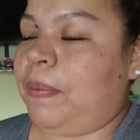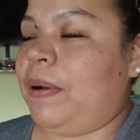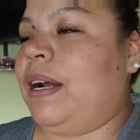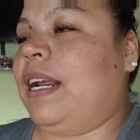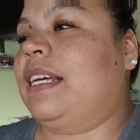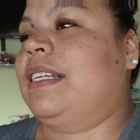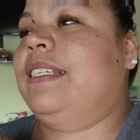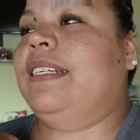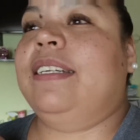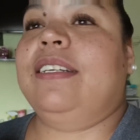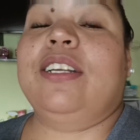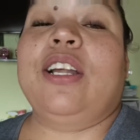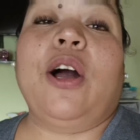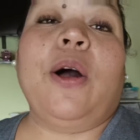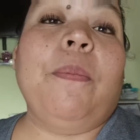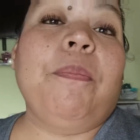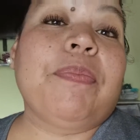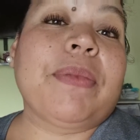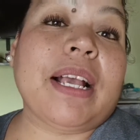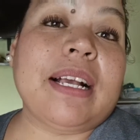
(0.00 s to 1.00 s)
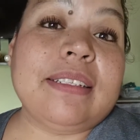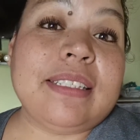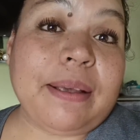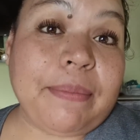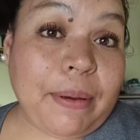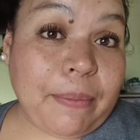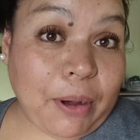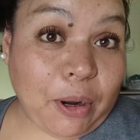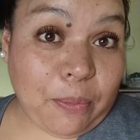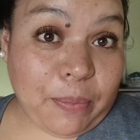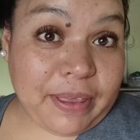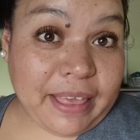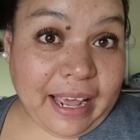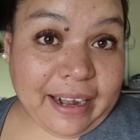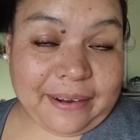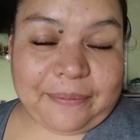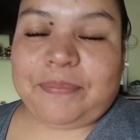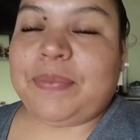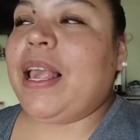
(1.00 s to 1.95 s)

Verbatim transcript: porque si no, se me va a olvidar.